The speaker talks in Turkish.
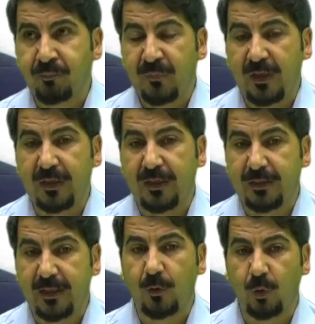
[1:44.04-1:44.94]
e,
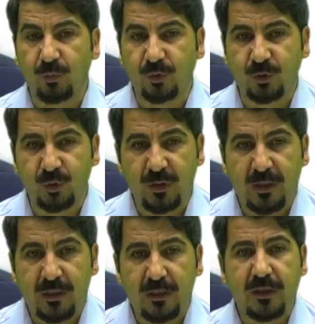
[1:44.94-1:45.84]
neler olmuştu.
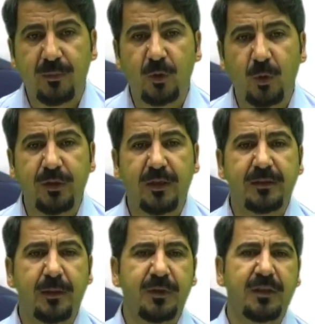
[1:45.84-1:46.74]

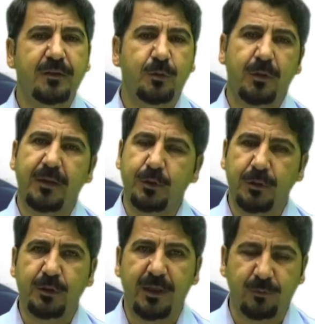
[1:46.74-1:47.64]
2017'de bir yıl sonra
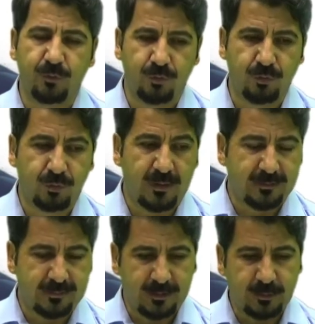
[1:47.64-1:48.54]
açılacağı duyuruldu.
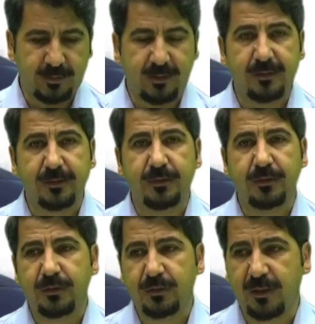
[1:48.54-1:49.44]
Hatta işte
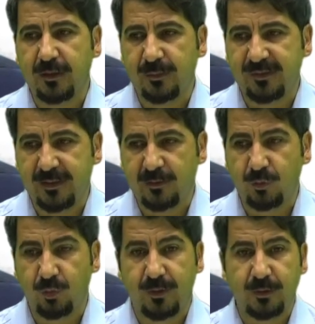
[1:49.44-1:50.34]
e, şehrimize
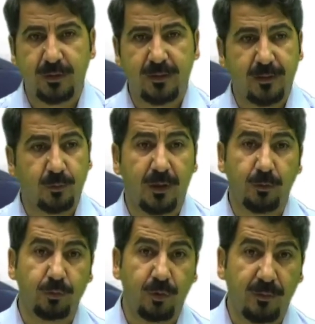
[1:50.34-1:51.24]
Cumhurbaşkanı Erdoğan,
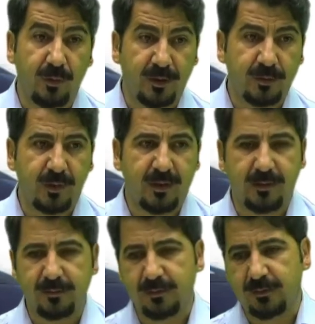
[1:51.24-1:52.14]
o dönemde
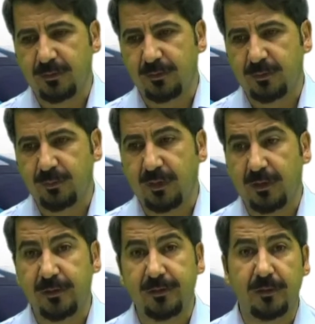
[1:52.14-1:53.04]
Başbakan e,
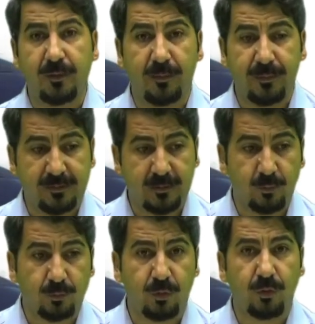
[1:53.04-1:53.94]
Binali Yıldırım, Ahmet
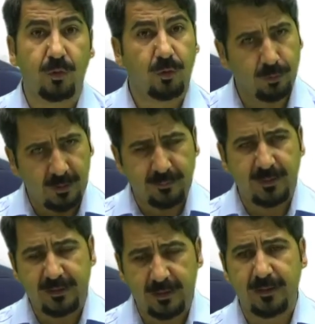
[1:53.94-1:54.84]
Davutoğlu o
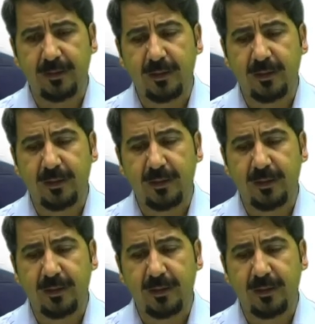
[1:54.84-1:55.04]
dönemdeki hani